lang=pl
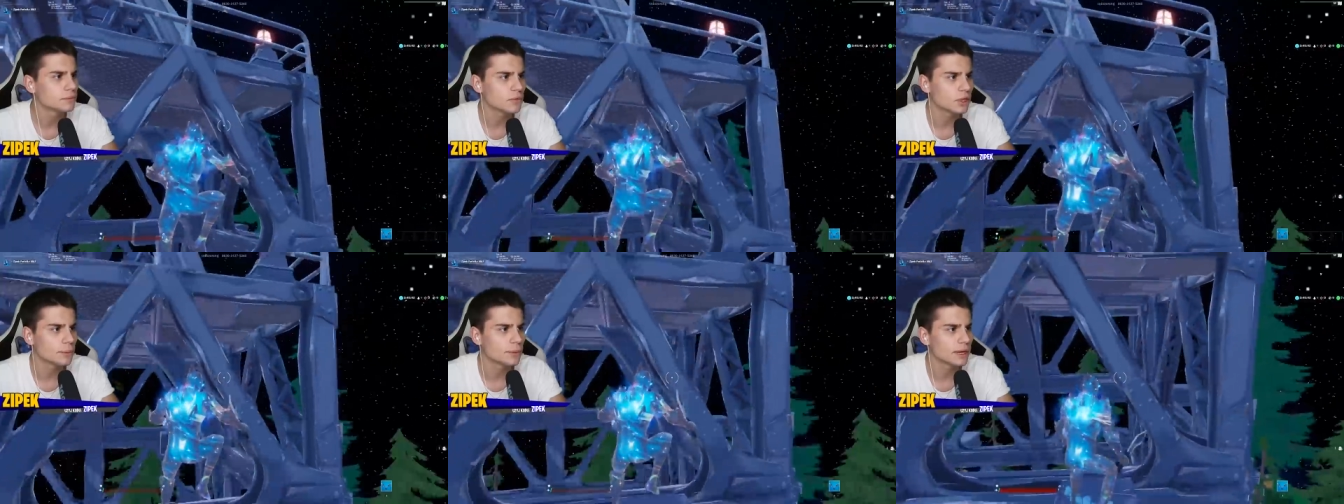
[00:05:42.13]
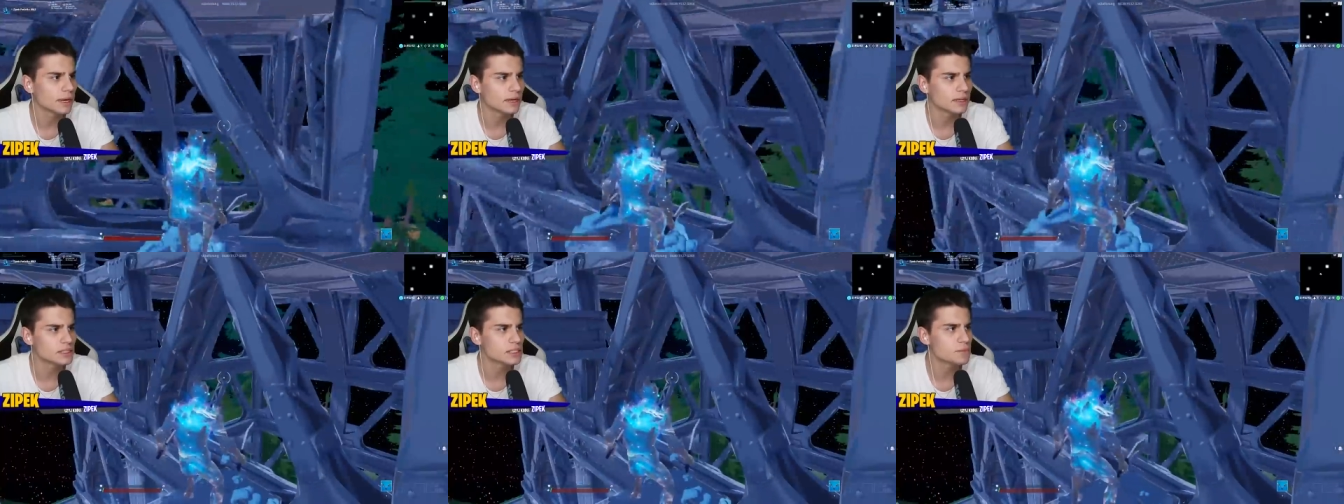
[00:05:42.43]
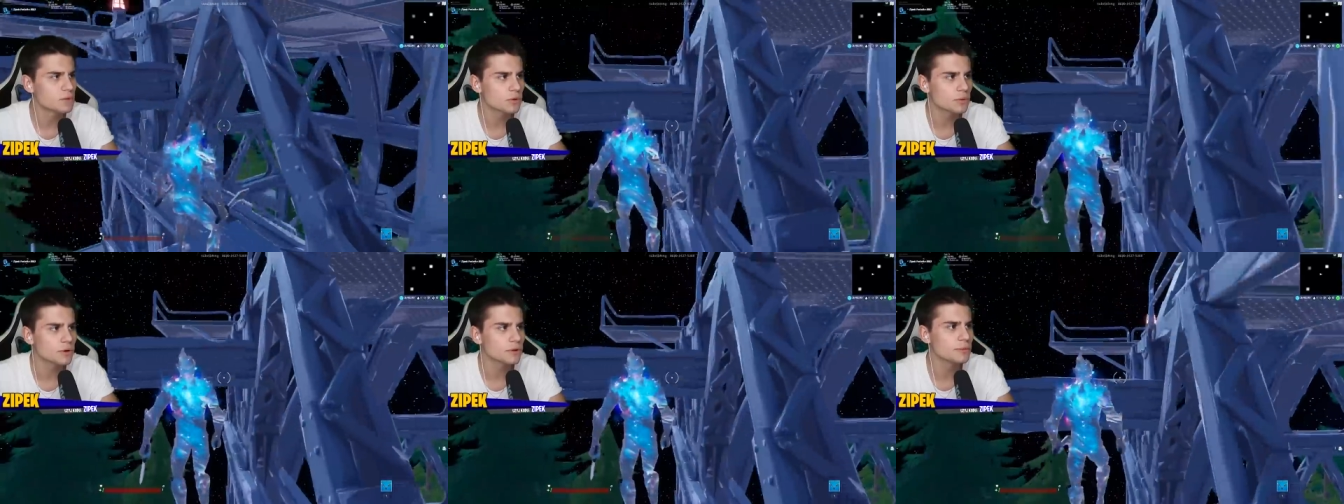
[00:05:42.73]
Dobra, ale
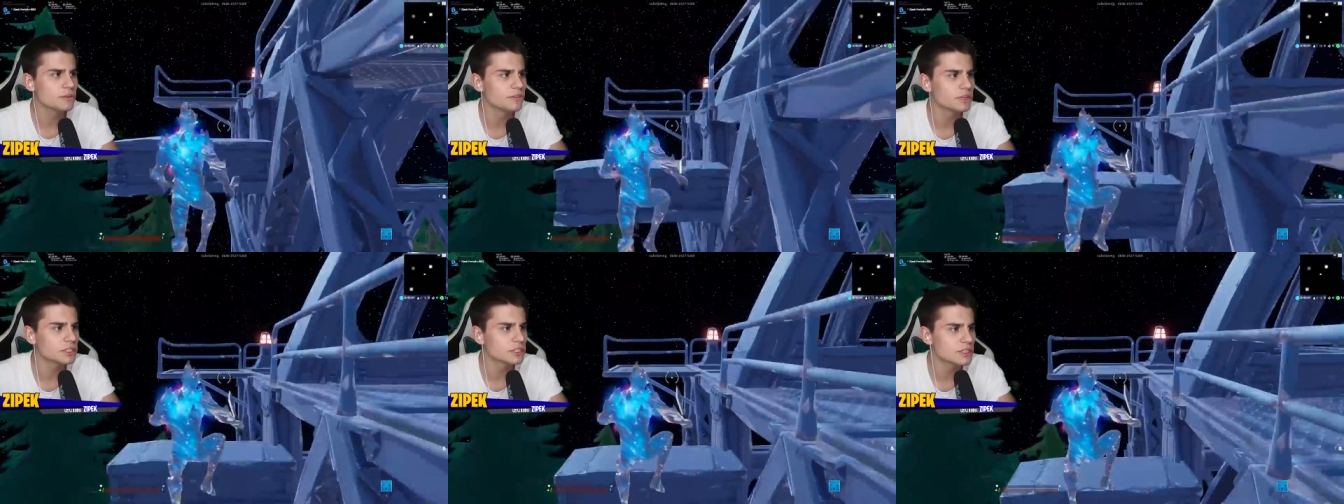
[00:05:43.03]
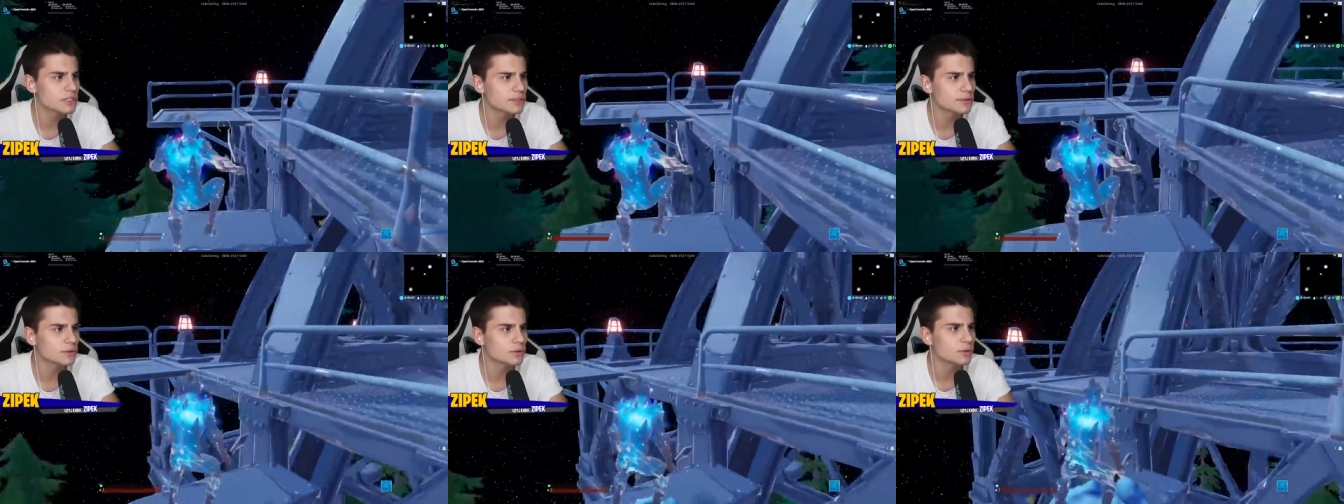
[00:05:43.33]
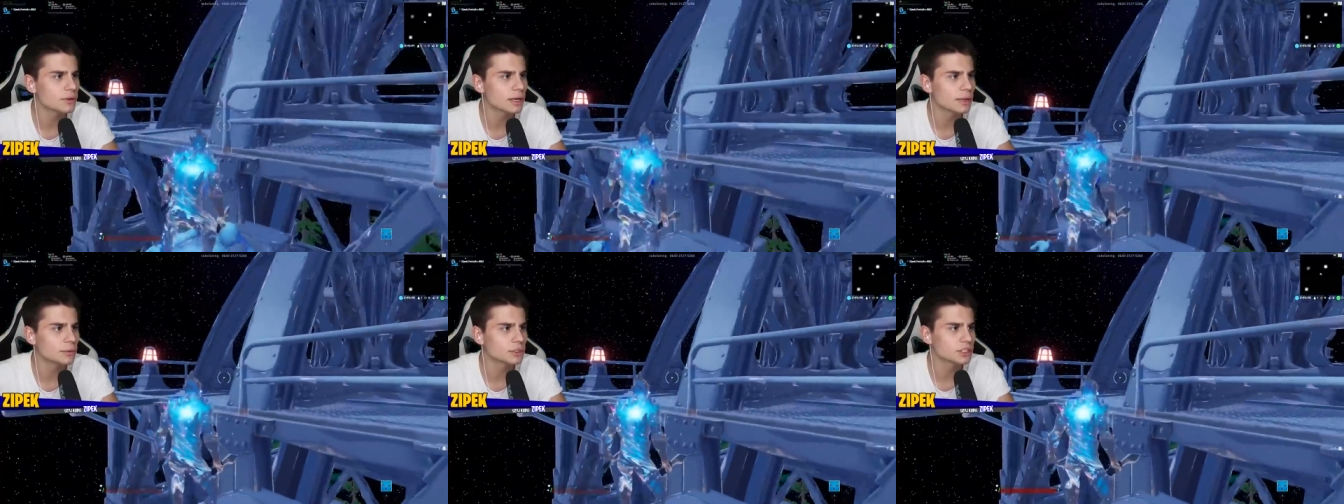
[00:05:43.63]
spróbujmy wejść na samą
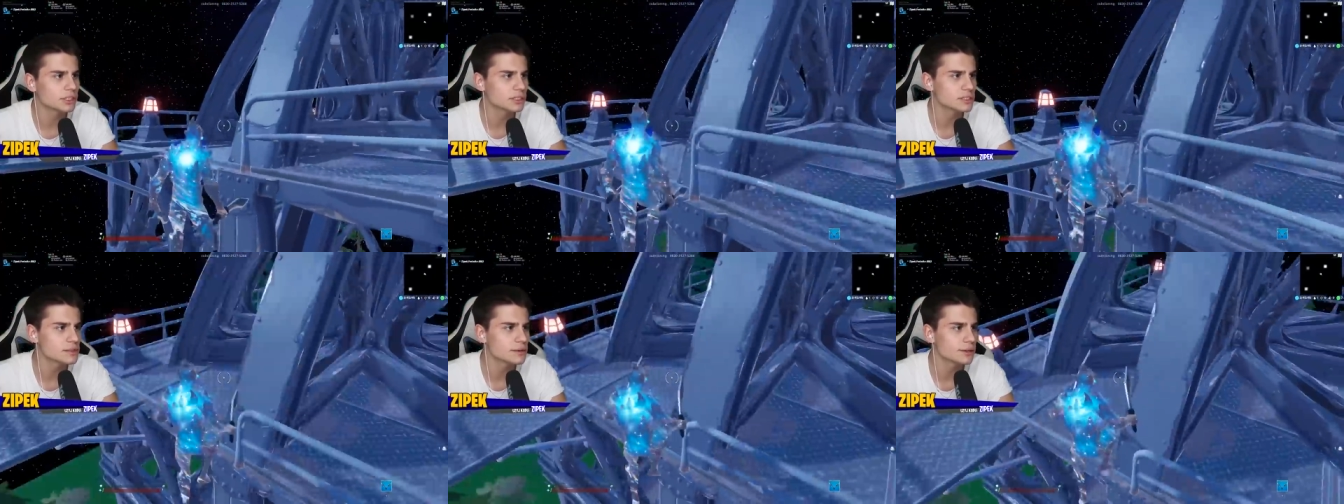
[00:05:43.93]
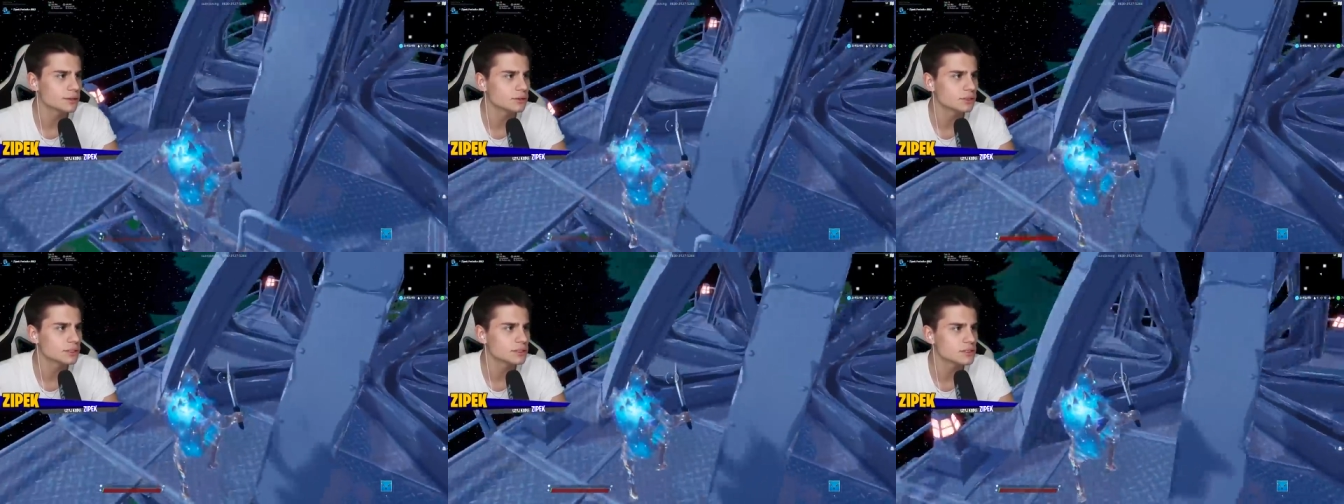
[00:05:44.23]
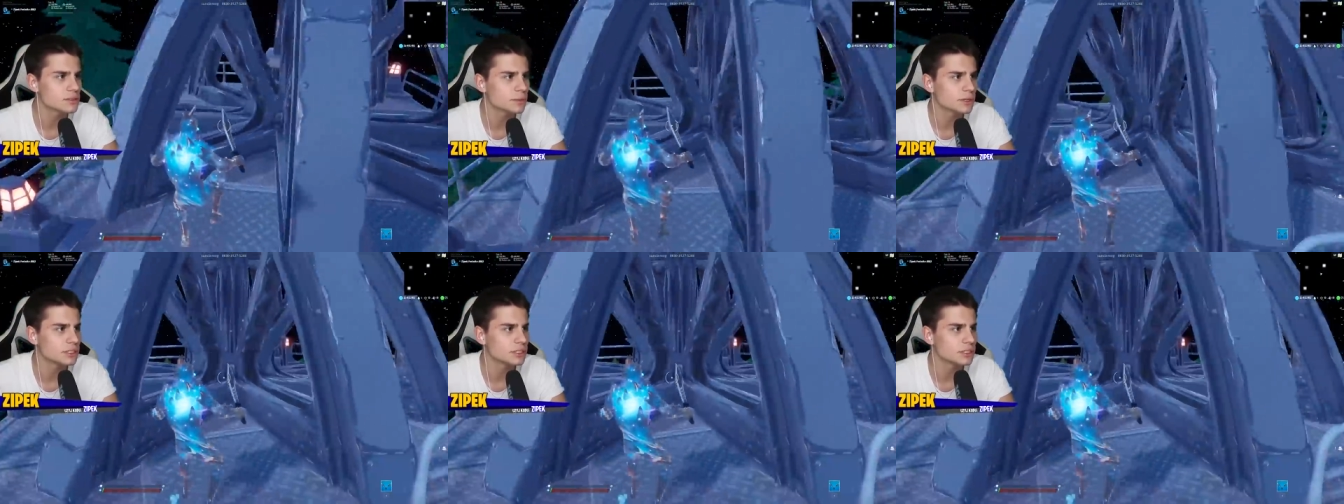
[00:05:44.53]
górę, może na samej górze coś